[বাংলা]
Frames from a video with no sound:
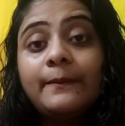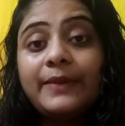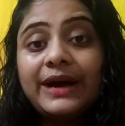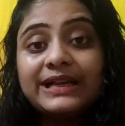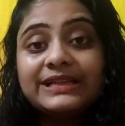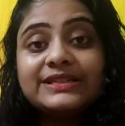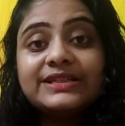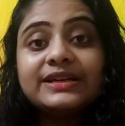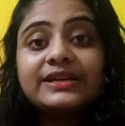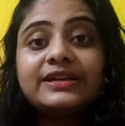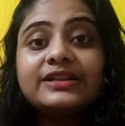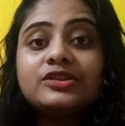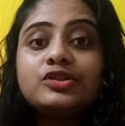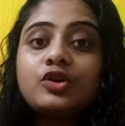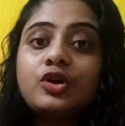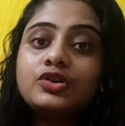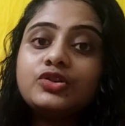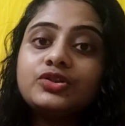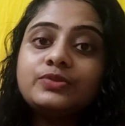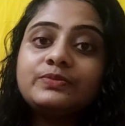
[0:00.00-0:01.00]
বাচ্চাকে
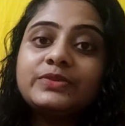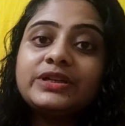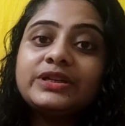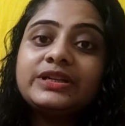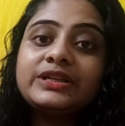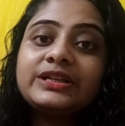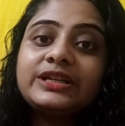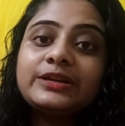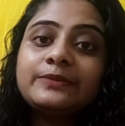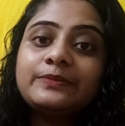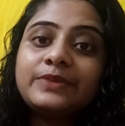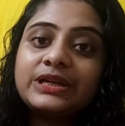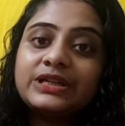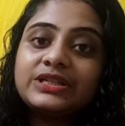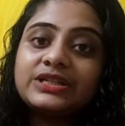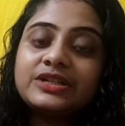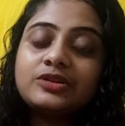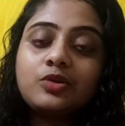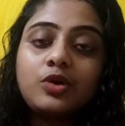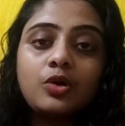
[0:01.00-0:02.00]
দশ মিনিটের
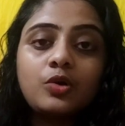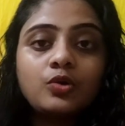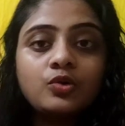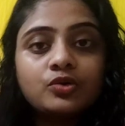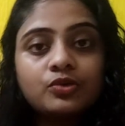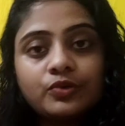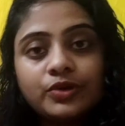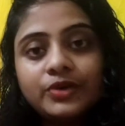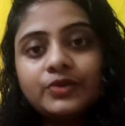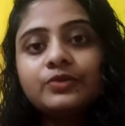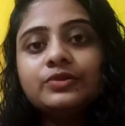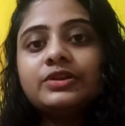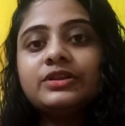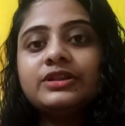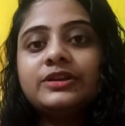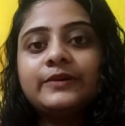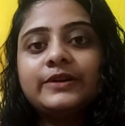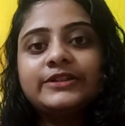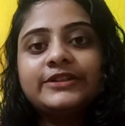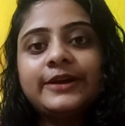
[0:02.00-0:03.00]
বেশি কখনোই
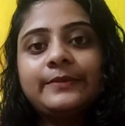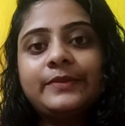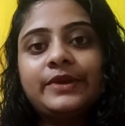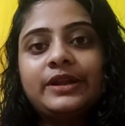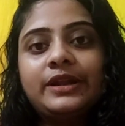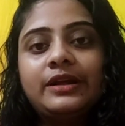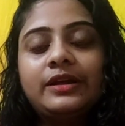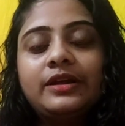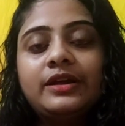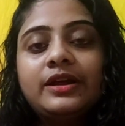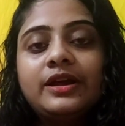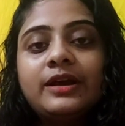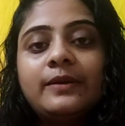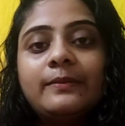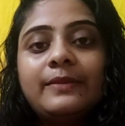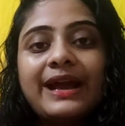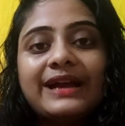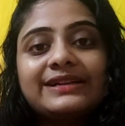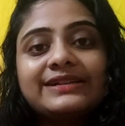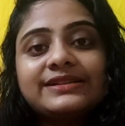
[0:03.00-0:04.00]
রোদে দেওয়া যাবে না
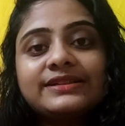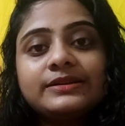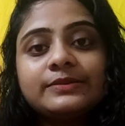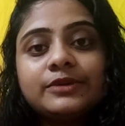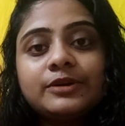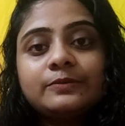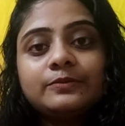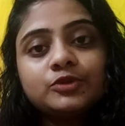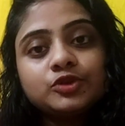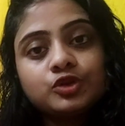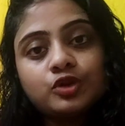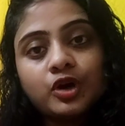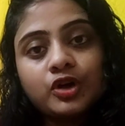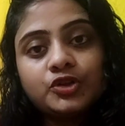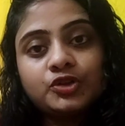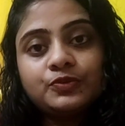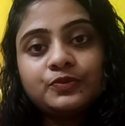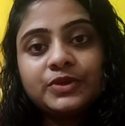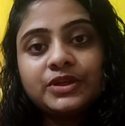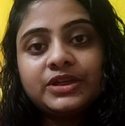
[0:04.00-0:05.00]
ম্যাক্সিমাম
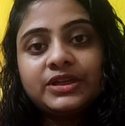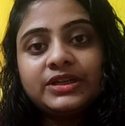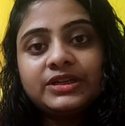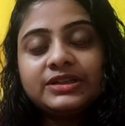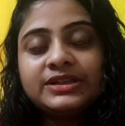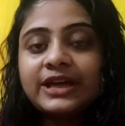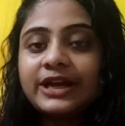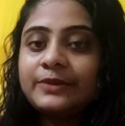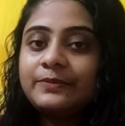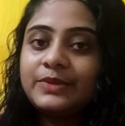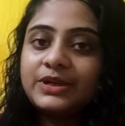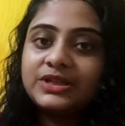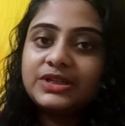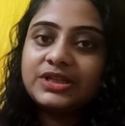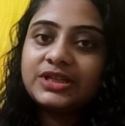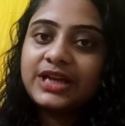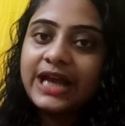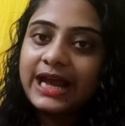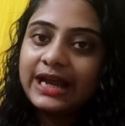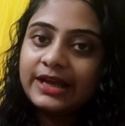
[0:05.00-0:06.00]
দশ মিনিট তার
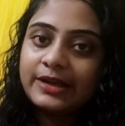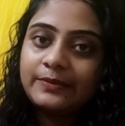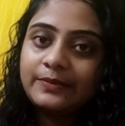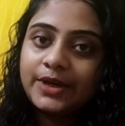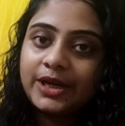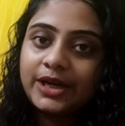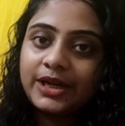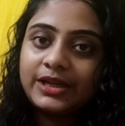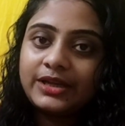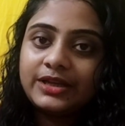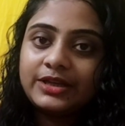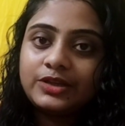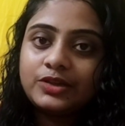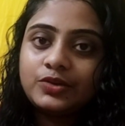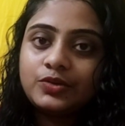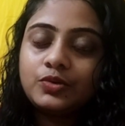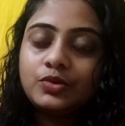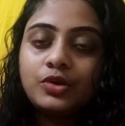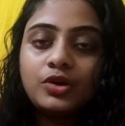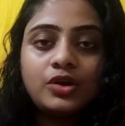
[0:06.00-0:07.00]
বেশি একেবারেই
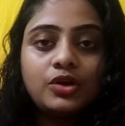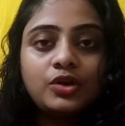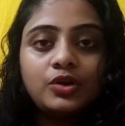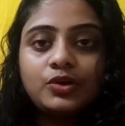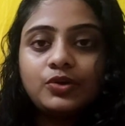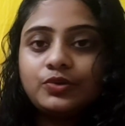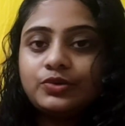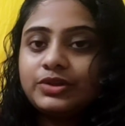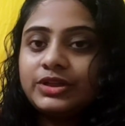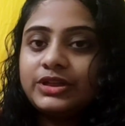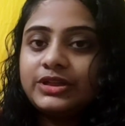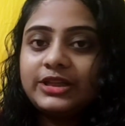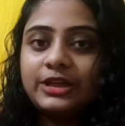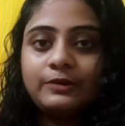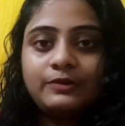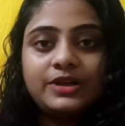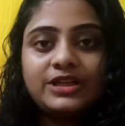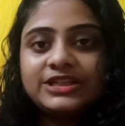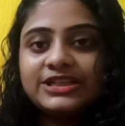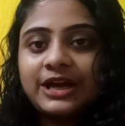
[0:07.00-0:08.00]
কিন্তু রোদে
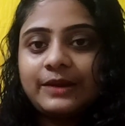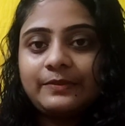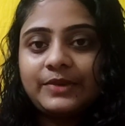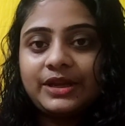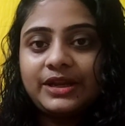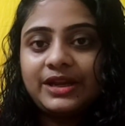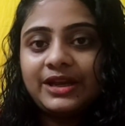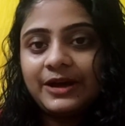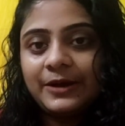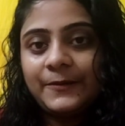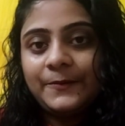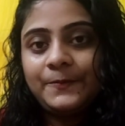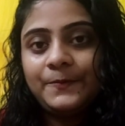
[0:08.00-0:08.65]
দেওয়া যাবে না